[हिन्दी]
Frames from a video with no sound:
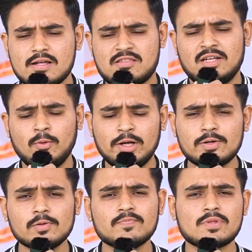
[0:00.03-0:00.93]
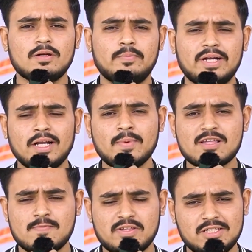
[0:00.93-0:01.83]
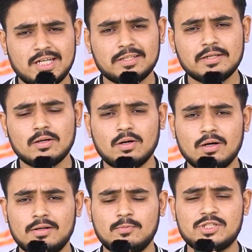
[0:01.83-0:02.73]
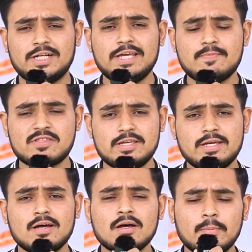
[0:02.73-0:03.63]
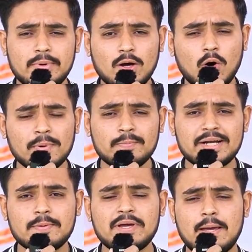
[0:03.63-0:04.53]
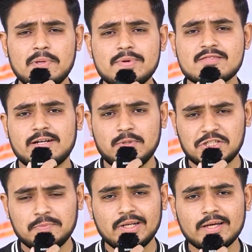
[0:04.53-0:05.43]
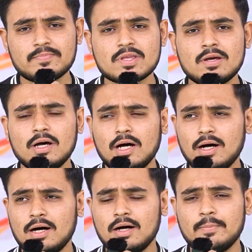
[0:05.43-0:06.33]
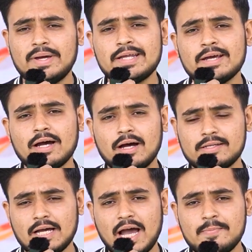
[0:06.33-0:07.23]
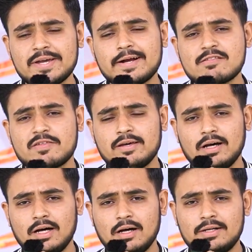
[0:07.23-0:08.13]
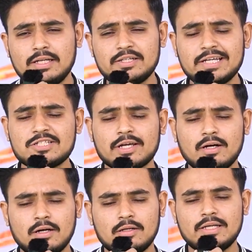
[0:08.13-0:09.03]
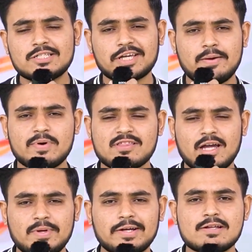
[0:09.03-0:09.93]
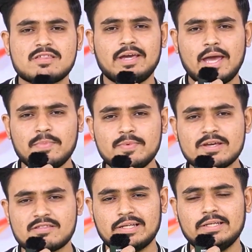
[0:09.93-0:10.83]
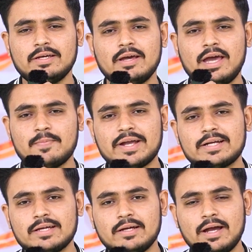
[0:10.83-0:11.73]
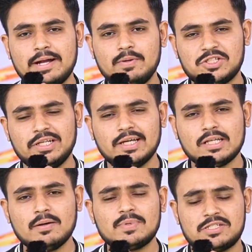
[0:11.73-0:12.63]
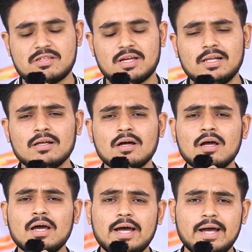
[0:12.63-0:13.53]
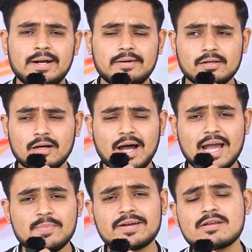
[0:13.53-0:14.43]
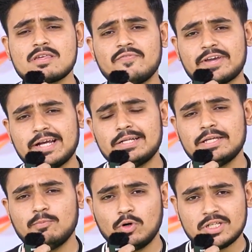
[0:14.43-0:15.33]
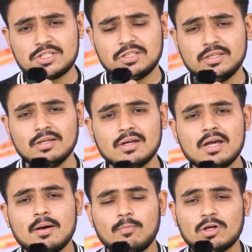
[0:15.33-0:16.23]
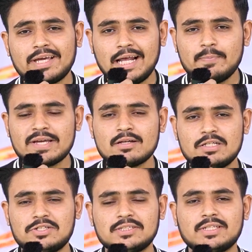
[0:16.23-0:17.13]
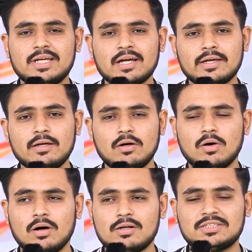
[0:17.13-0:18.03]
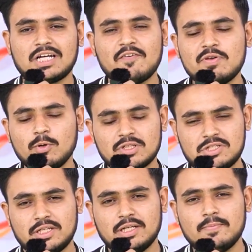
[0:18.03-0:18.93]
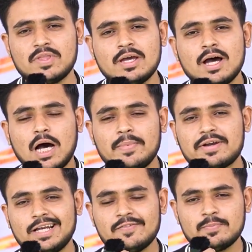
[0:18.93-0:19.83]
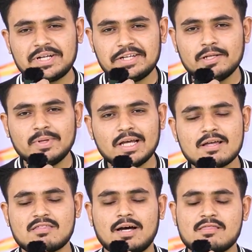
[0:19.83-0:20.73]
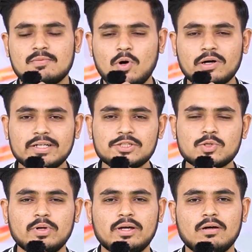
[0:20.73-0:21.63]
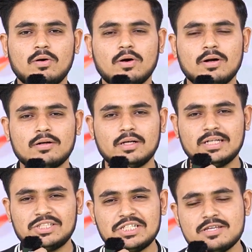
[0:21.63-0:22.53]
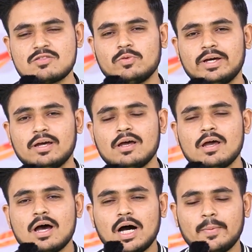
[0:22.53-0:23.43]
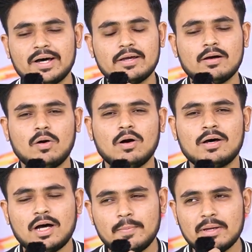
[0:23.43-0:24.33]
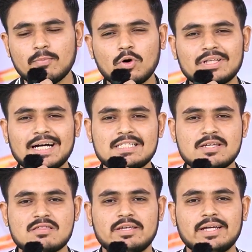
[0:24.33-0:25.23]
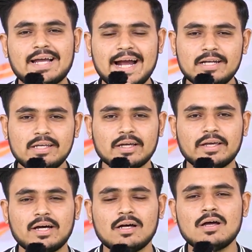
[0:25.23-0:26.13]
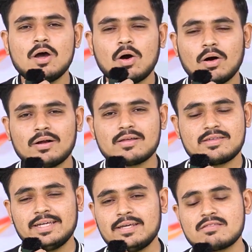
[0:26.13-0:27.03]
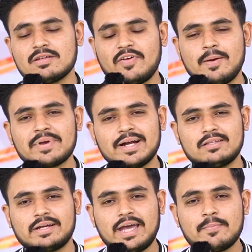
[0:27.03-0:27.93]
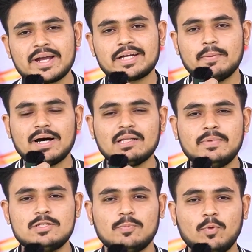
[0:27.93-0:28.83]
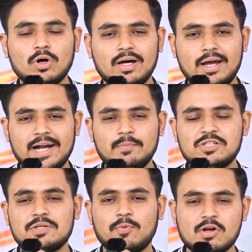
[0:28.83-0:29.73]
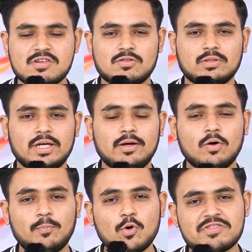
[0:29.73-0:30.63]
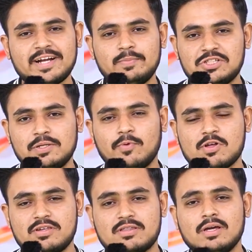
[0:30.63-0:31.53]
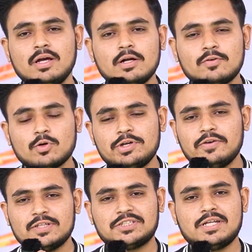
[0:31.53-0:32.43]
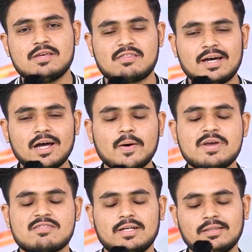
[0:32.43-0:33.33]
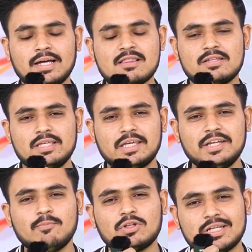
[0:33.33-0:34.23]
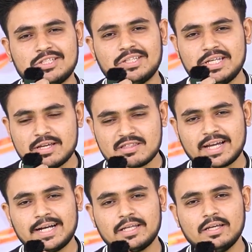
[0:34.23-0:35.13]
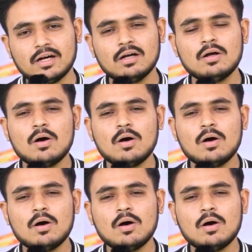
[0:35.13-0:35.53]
असलम मेरा नाम आसिम सजाद है और मुझे सी में ओपन मेरिट में एस एडमिशन मिला है मैं मैंने आई बी गेट से डी एच डी एच ए कैंपस आई बी गेट से एम बी बी एस के लिए एम गेट के एडमिशन लिया था पिछले साल एंड आई बी गेट्स की फैकल्टी बहुत अच्छी थी बहुत हेल्पिंग टीचर्स थे यहाँ के और स्टाफ भी बहुत अच्छा था हमें रेलिवेंट मटेरियल मिला साथ साथ मॉक टेस्ट हुए और जी टीज़ हुए हमारे और हमें बहुत अच्छे से गाइड किया गया और ये नहीं सिर्फ एम गेट तक एम गेट के बाद भी जो एडमिशन प्रोसेस होता है और पोस्ट एडमिशन प्रोसेस टू यूनिवर्सिटी सारा हमें सर अदनान सिद्दीकी ने बहुत अच्छे तरीके से गाइड किया